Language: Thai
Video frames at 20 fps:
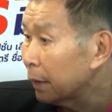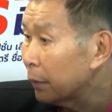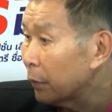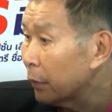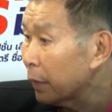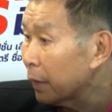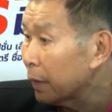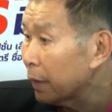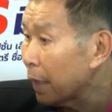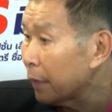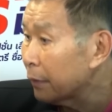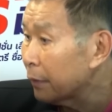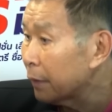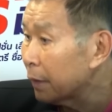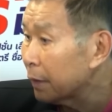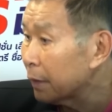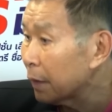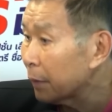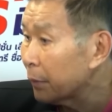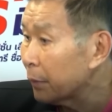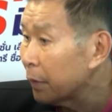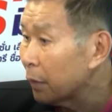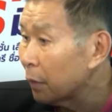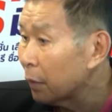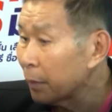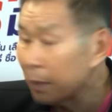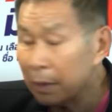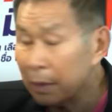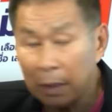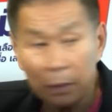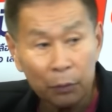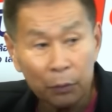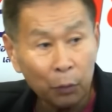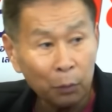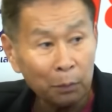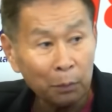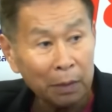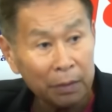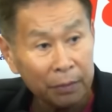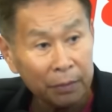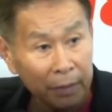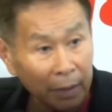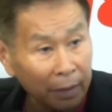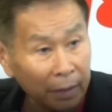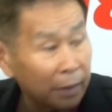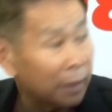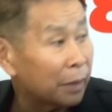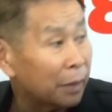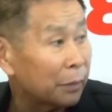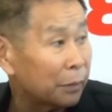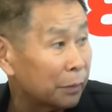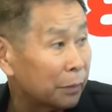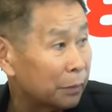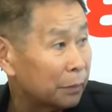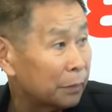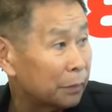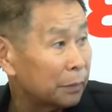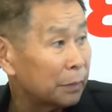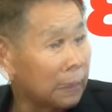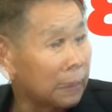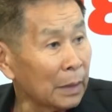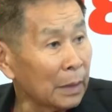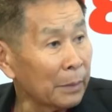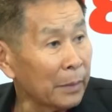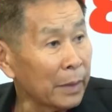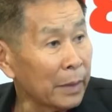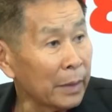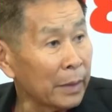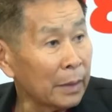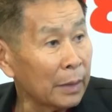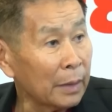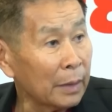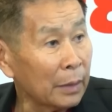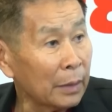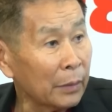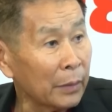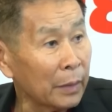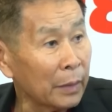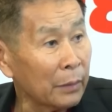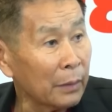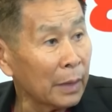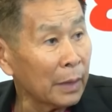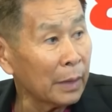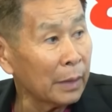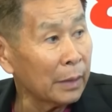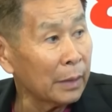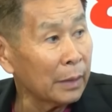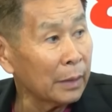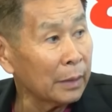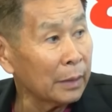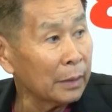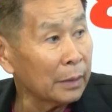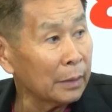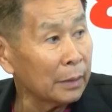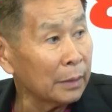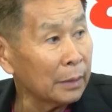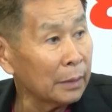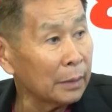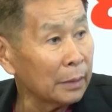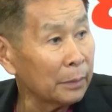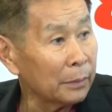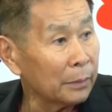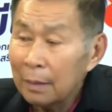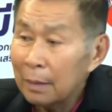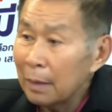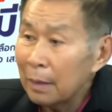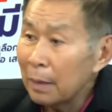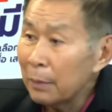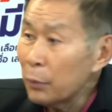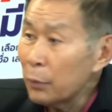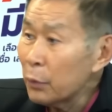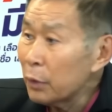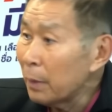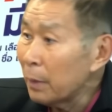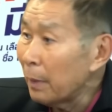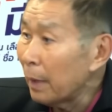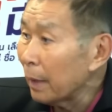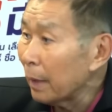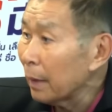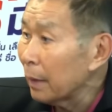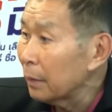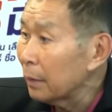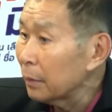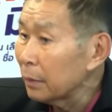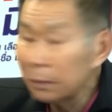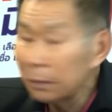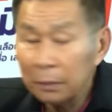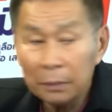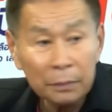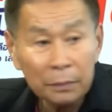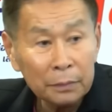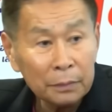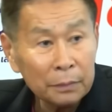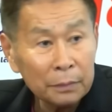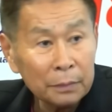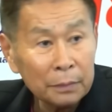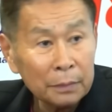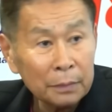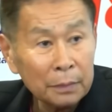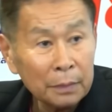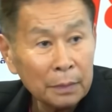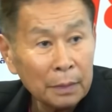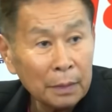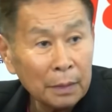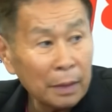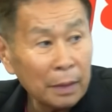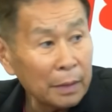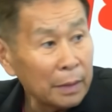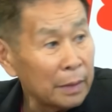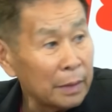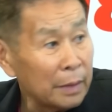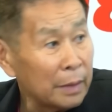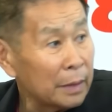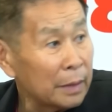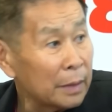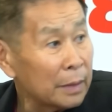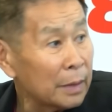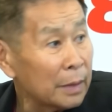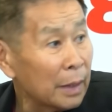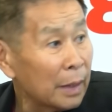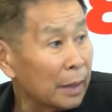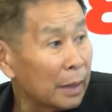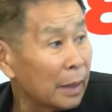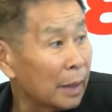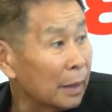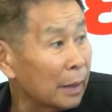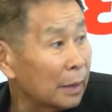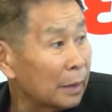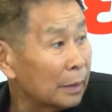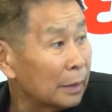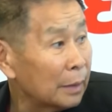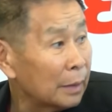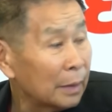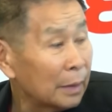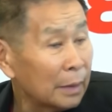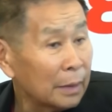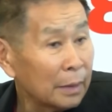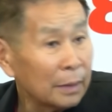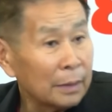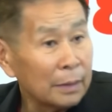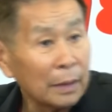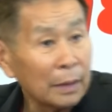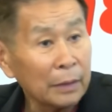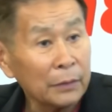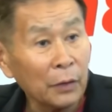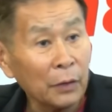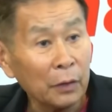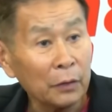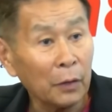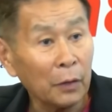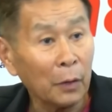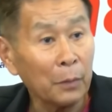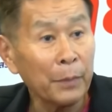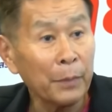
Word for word: ด้วยคะแนนเสียงจากพี่น้องประชาชนมาเสียงเดียวมันทำให้เราเห็นว่าผู้สมัครเราก็ดีๆเยอะแยะนะอย่างสส